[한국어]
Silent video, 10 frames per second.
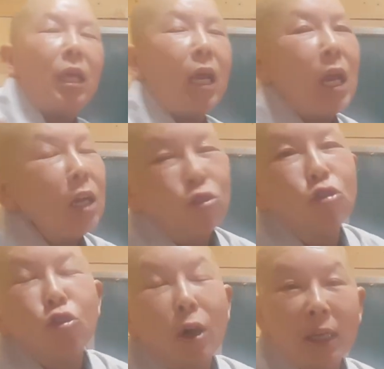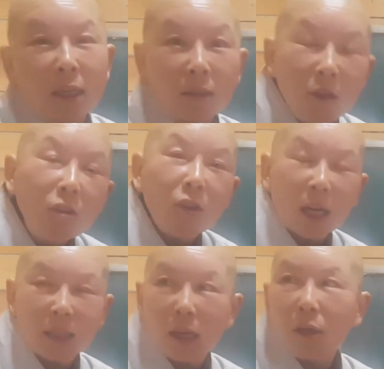제일 중요한 게 그건
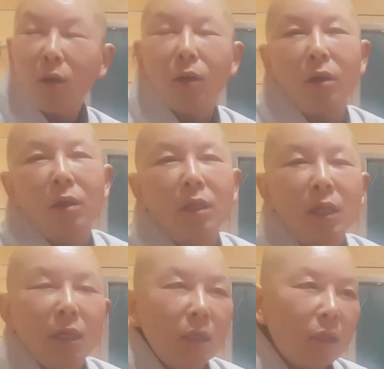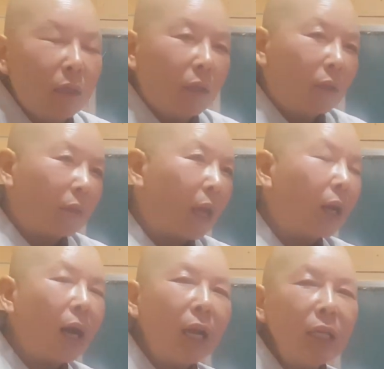것 같아요.
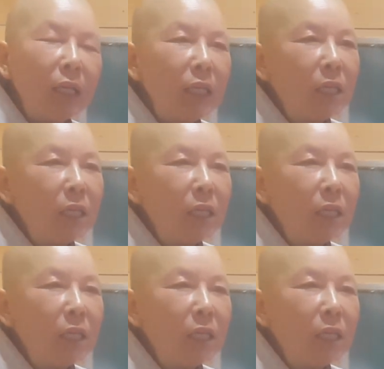내가